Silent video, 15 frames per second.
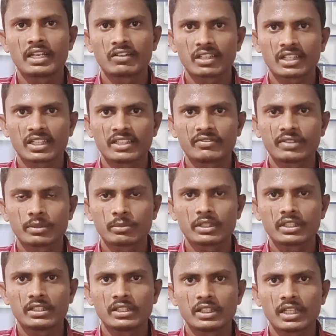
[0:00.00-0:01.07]
ఇంకా వాళ్ళకి లైఫ్ టైం
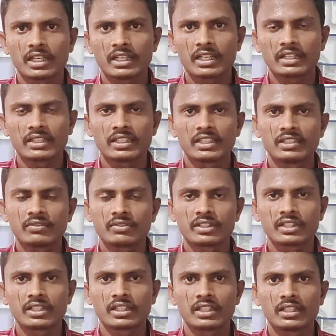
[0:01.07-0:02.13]
అనేది ఆ లాగిన్ అనేది
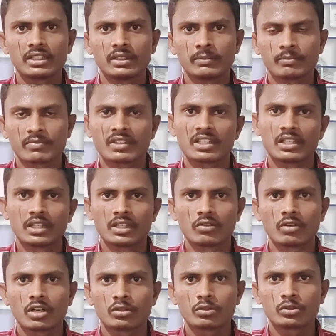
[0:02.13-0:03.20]
ఫ్రీగా అనేది
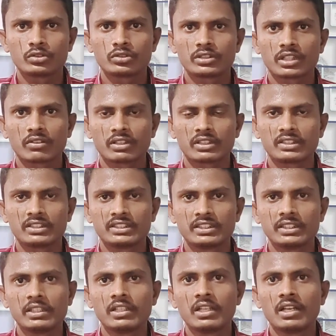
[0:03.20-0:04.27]
ఇంక వాడుకోవచ్చు తర్వాత
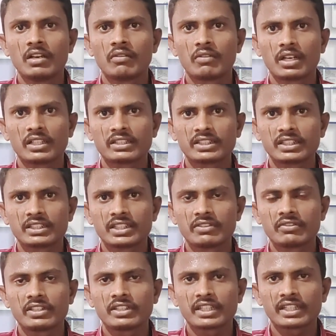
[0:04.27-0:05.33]
నుంచి వాళ్ళకి చేసే
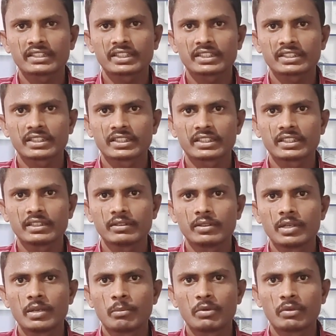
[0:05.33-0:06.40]
ఎవ్రీ ట్రాన్సాక్షన్కి
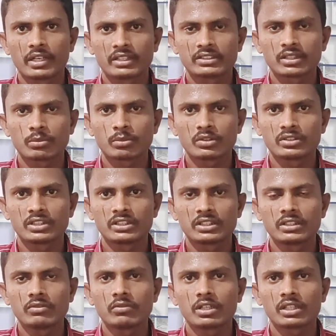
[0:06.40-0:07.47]
ఇప్పుడు ఎగ్జాంపుల్
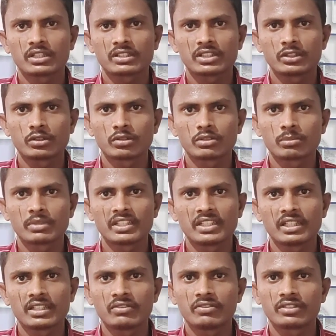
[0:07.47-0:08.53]
వచ్చేసి ఒక త్రీ థౌసండ్
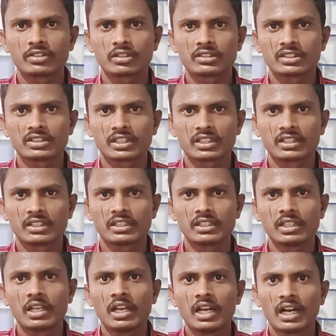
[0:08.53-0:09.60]
మనీ అనేది విత్డ్రా
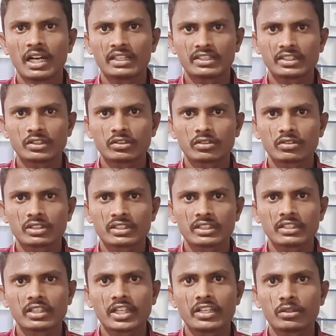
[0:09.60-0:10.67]
చేశారంటే ఆ త్రీ
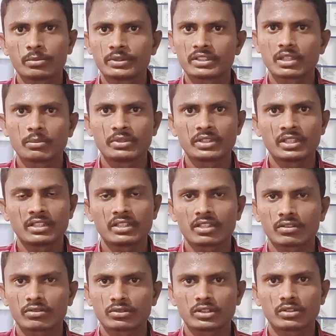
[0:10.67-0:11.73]
థౌసండ్కి నైన్ రూపీస్ కమిషన్ అనేది
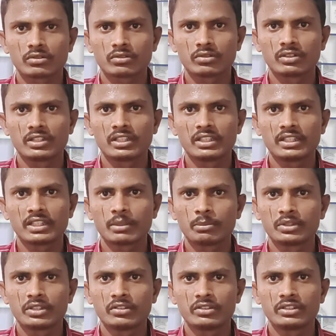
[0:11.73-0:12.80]
రావడం జరుగుతుందండి
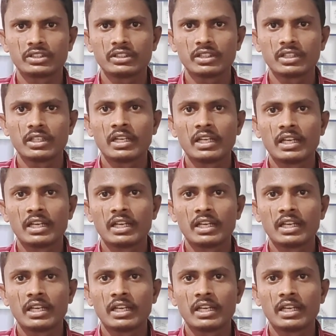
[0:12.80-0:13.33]
కంపెనీ నుంచి